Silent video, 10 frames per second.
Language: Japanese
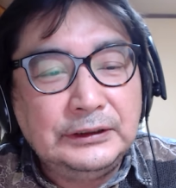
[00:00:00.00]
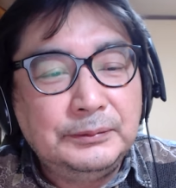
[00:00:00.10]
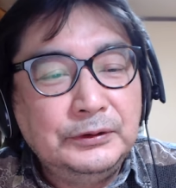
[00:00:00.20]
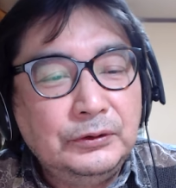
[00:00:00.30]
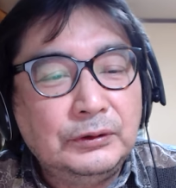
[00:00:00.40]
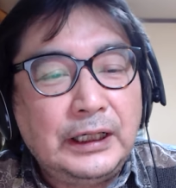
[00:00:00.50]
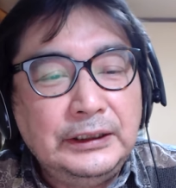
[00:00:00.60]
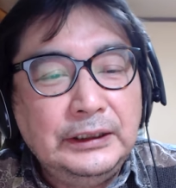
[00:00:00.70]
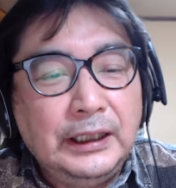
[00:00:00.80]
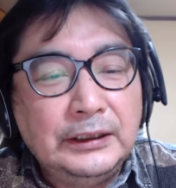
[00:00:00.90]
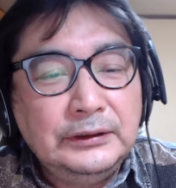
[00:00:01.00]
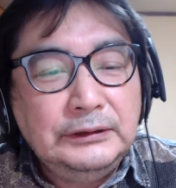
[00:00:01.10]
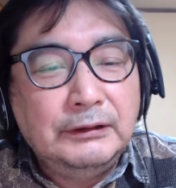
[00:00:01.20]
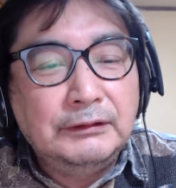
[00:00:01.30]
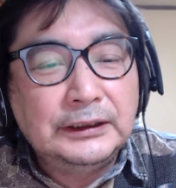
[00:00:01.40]
自分と他人ある
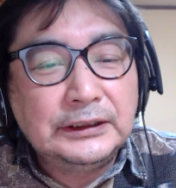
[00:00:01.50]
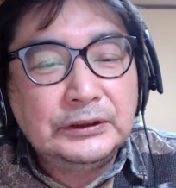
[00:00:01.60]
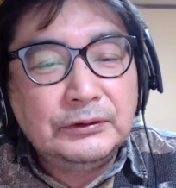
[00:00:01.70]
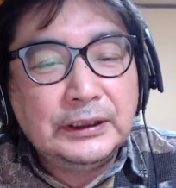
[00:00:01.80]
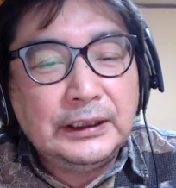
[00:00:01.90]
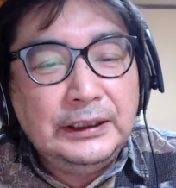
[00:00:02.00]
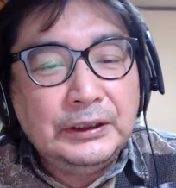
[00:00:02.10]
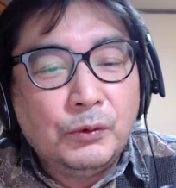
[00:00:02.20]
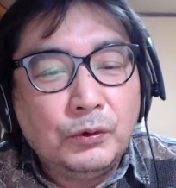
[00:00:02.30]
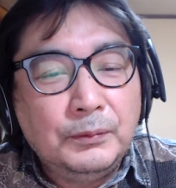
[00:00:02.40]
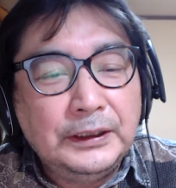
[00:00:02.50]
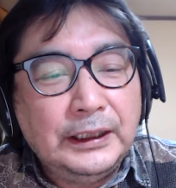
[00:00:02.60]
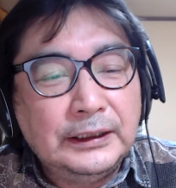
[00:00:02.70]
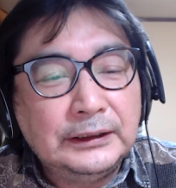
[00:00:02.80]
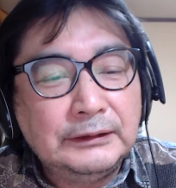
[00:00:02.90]
いは私の世界にここま
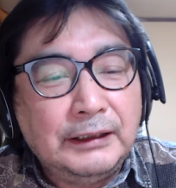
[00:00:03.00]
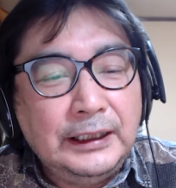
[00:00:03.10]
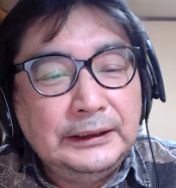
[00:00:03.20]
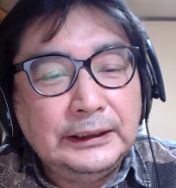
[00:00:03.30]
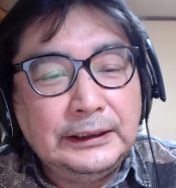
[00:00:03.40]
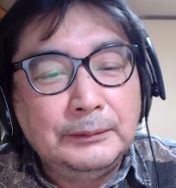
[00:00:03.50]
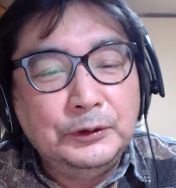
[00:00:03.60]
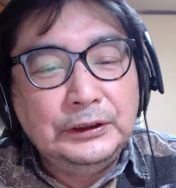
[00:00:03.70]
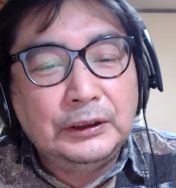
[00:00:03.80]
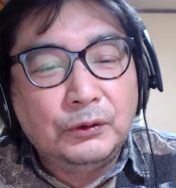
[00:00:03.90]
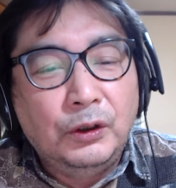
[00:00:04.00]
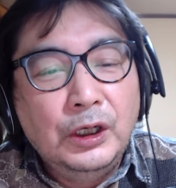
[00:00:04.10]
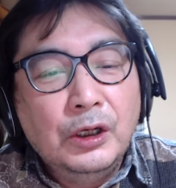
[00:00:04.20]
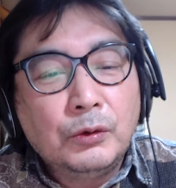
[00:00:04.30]
であなたは入ってきてもいいけど、